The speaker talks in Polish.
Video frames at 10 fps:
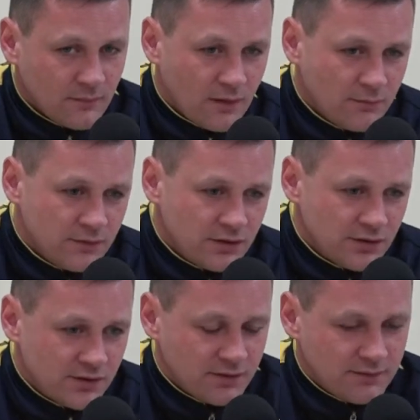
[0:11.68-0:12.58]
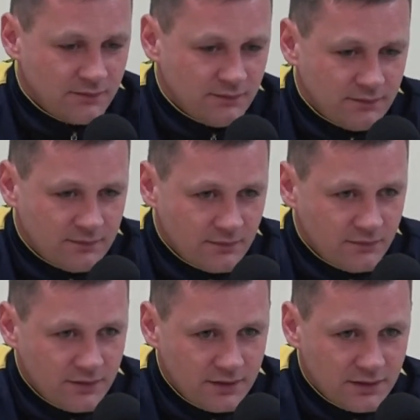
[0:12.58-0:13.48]
Myślę, że
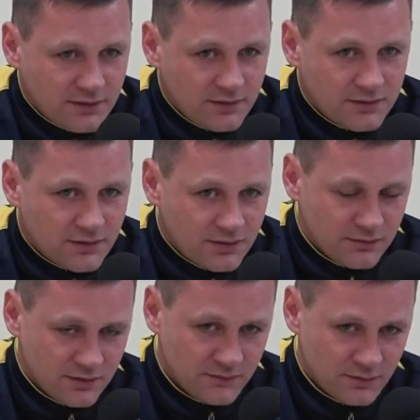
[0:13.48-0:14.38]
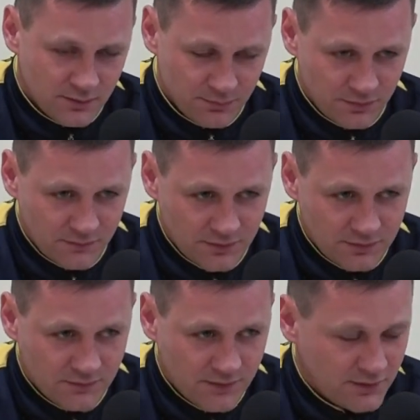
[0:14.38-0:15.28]
wynik, szczególnie w drugiej połowie,
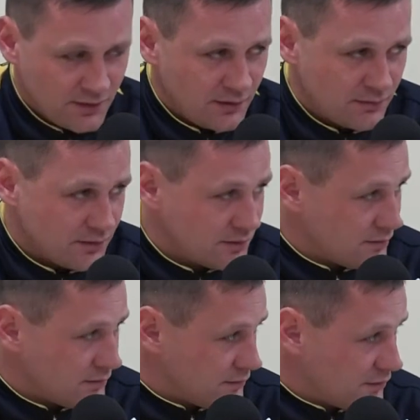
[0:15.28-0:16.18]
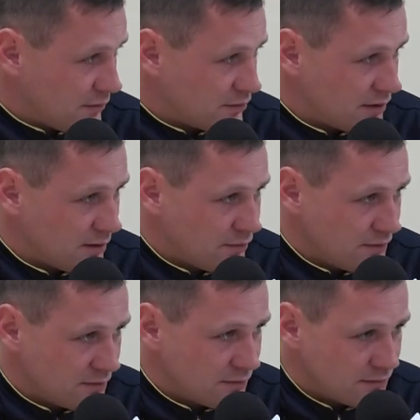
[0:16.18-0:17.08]
odzwierciedlał to, co działo się na
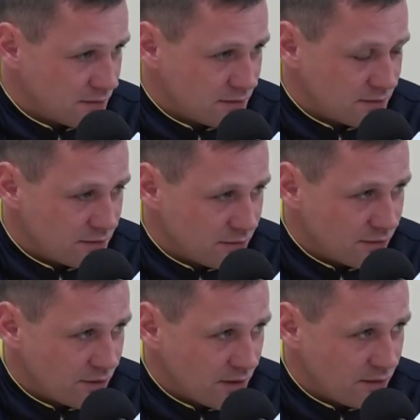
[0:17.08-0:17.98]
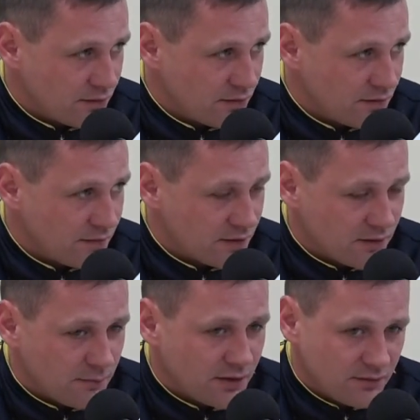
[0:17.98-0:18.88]
boisku. E, drużyna gości
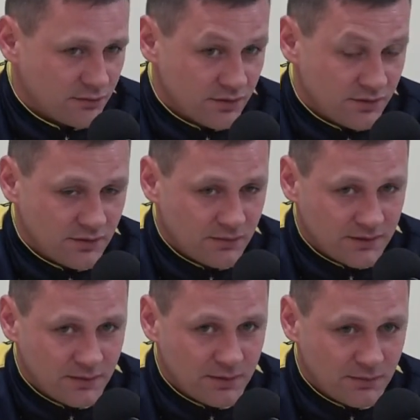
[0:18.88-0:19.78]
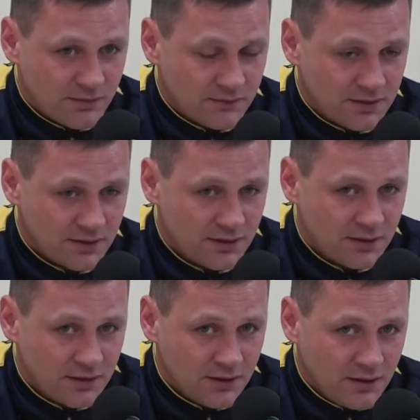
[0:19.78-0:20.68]
stwarzała bardzo dużo sytuacji bramkowych.
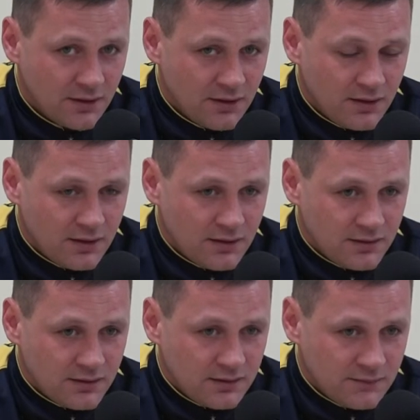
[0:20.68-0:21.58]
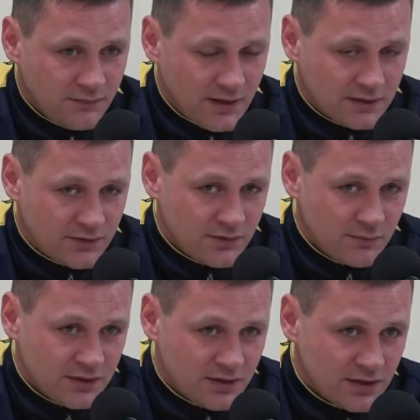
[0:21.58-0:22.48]
E, fakt, że
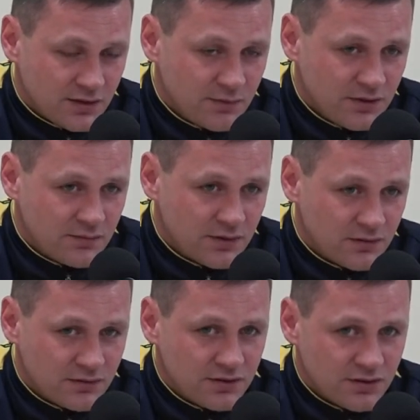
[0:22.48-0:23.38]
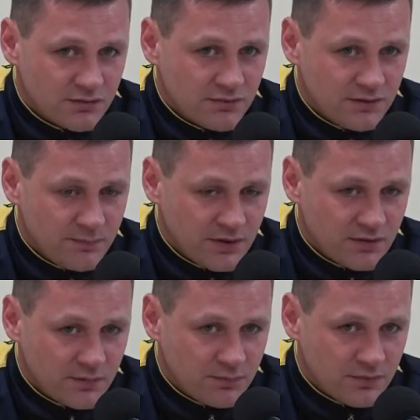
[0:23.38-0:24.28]
my też byliśmy groźni, szczególnie w
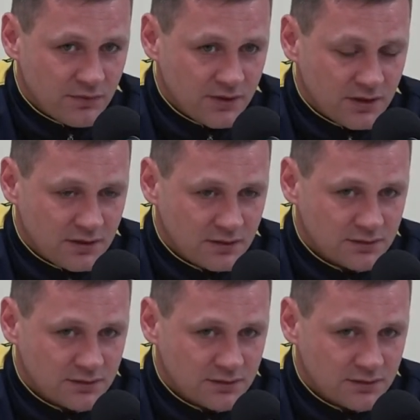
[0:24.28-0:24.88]
pierwszej połowie.